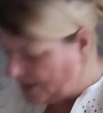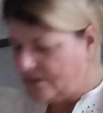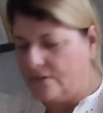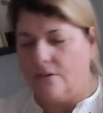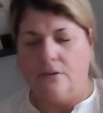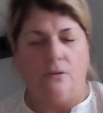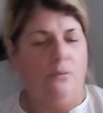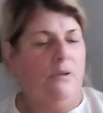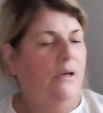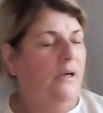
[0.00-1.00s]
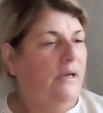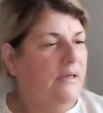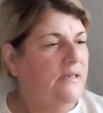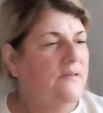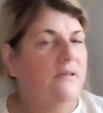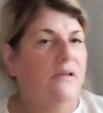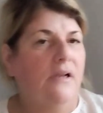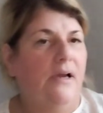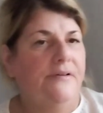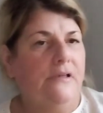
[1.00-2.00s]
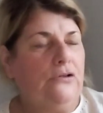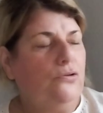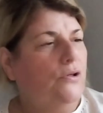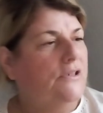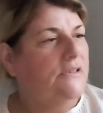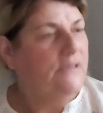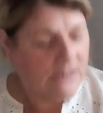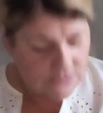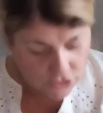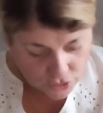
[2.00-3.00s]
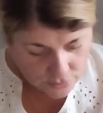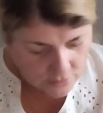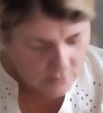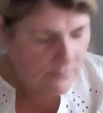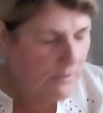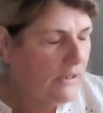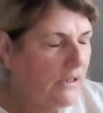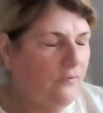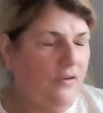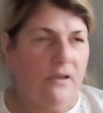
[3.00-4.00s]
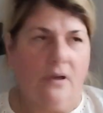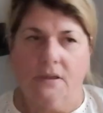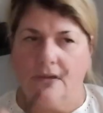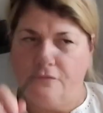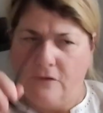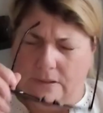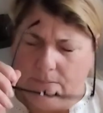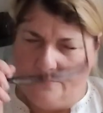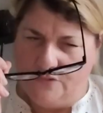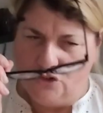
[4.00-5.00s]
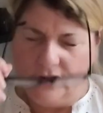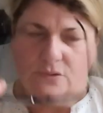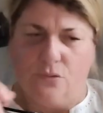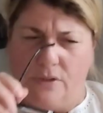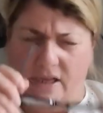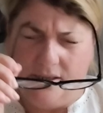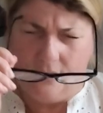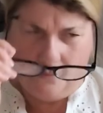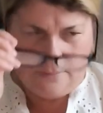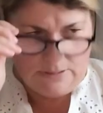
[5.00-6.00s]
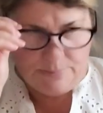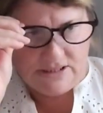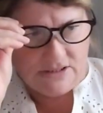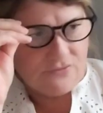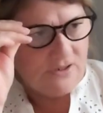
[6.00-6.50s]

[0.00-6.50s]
ja, genau. Diesen kleinen Lor, den hatte ich schon ewig angefangen. Der stand so in der Ecke, den habe ich ganz